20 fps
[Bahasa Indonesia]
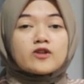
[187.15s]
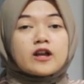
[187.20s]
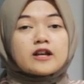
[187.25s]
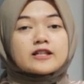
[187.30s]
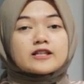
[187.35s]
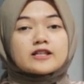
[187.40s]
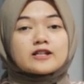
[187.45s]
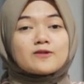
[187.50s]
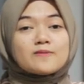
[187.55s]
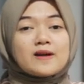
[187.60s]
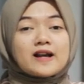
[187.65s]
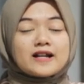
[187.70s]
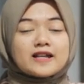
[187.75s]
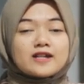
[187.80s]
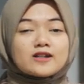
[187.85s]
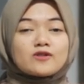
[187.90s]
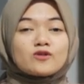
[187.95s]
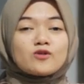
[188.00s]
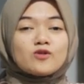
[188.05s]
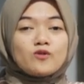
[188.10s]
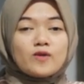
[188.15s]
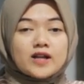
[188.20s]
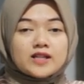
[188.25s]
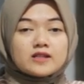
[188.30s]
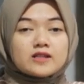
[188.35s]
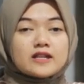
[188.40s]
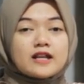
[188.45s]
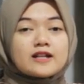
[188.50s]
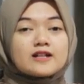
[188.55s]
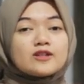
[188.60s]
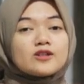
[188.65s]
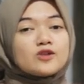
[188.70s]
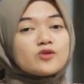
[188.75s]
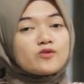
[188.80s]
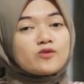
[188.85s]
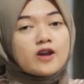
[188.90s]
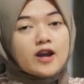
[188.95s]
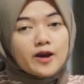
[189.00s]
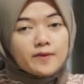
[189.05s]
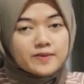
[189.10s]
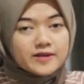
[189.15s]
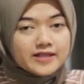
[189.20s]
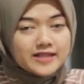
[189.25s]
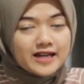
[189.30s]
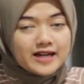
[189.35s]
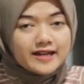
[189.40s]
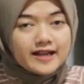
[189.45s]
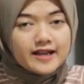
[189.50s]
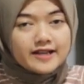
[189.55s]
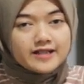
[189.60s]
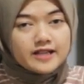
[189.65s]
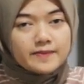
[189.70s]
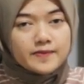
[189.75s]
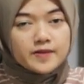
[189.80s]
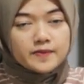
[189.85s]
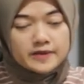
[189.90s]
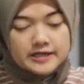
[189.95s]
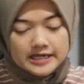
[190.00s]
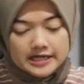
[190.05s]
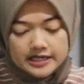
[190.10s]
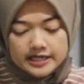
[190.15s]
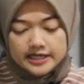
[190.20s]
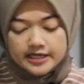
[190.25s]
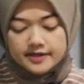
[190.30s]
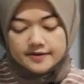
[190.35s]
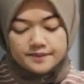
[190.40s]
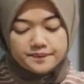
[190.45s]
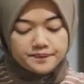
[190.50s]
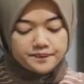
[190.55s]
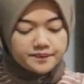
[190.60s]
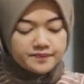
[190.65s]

juga semakin kuat dan juga besar ya sahabat the dealer.